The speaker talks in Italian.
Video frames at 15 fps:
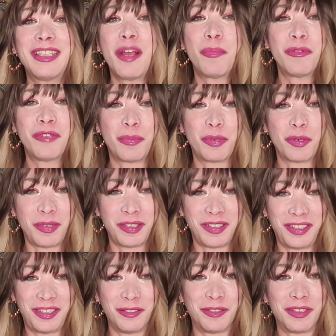più una
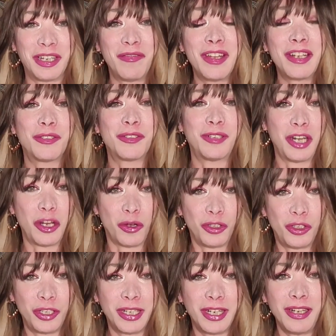propensione verso la
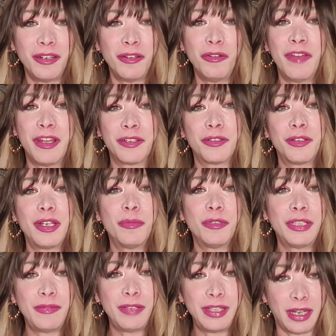logica o verso
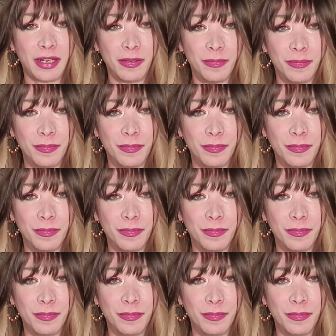l'emotività.